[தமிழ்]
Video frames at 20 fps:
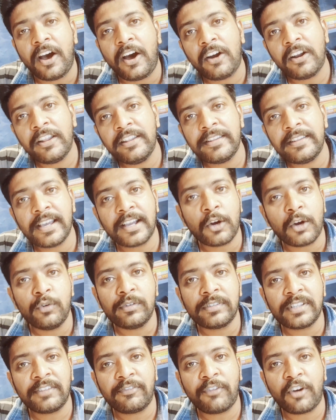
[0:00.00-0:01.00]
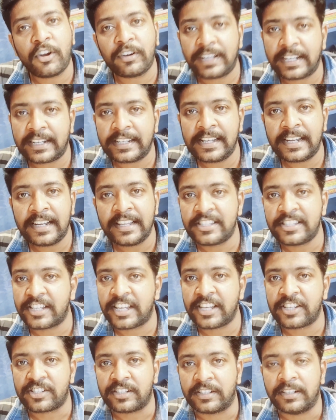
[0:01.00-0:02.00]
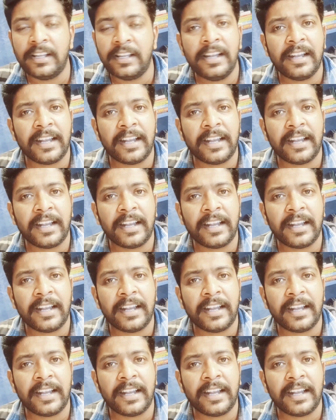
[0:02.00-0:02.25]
ஆல் இந்தியா கவுன்சில் ஃபார் டெக்னிக்கல் எஜுகேஷன்